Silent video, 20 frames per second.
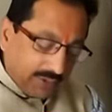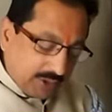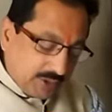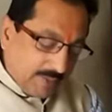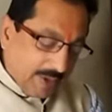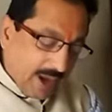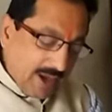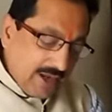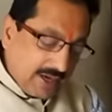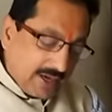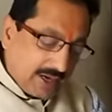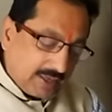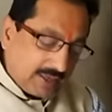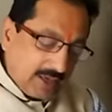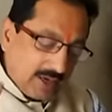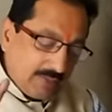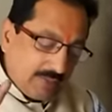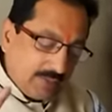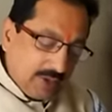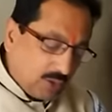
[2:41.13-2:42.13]
सफाई
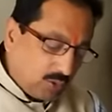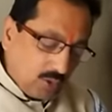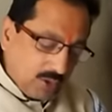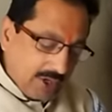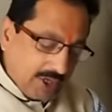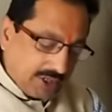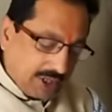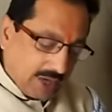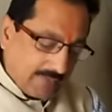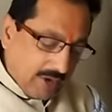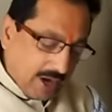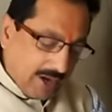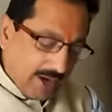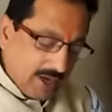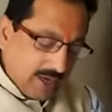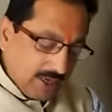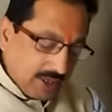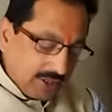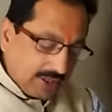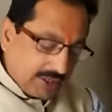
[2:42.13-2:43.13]
करते बिल्कुल नहीं शर्माना